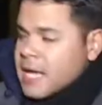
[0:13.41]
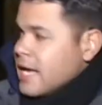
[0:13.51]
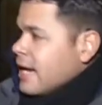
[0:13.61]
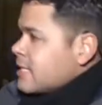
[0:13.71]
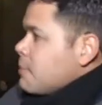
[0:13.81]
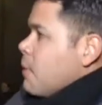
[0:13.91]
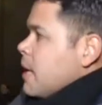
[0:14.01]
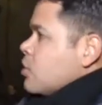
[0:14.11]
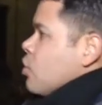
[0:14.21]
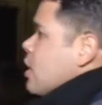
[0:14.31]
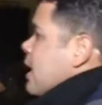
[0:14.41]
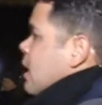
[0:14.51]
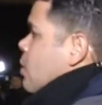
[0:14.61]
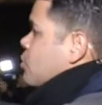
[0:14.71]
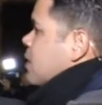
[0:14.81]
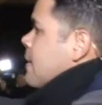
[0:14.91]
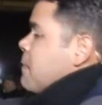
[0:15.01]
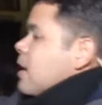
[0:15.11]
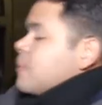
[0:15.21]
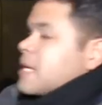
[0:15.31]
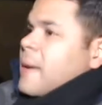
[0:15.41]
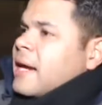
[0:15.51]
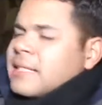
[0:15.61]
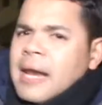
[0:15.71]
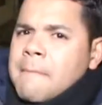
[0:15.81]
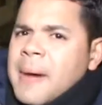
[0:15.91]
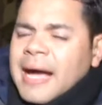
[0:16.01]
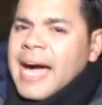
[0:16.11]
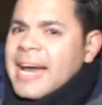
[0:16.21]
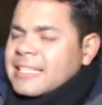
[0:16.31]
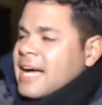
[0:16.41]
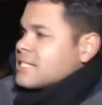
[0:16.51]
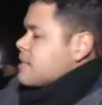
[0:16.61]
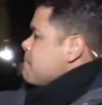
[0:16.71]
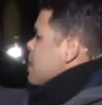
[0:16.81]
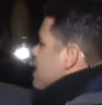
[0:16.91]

Y en este momento, eh, como ustedes pueden observar, tienen pancartas